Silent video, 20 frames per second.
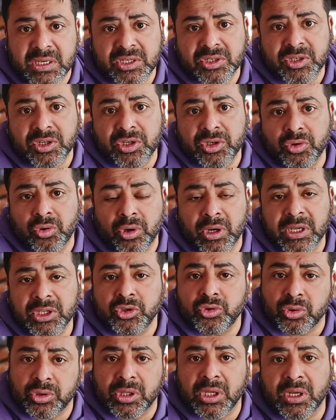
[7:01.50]
गज केसरी
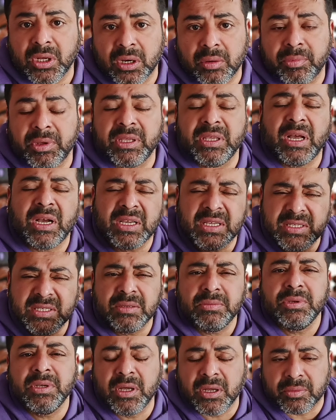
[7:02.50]
योग है चौथे घर में या
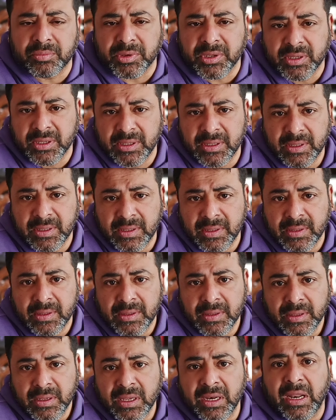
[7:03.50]
किसी भी घर में
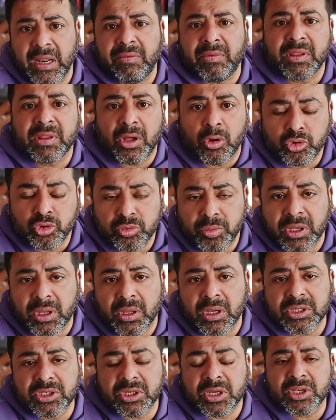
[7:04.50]
इलेवंथ हाउस
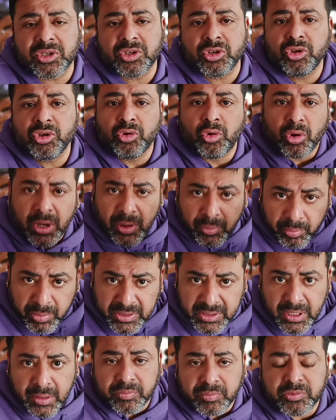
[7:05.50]
में गज केसरी योग है
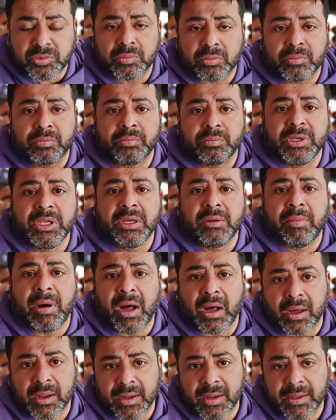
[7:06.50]
बंदा भीख
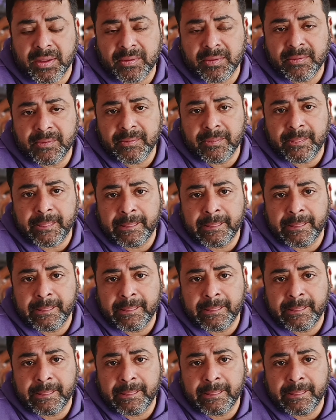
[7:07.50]
मांग रहा है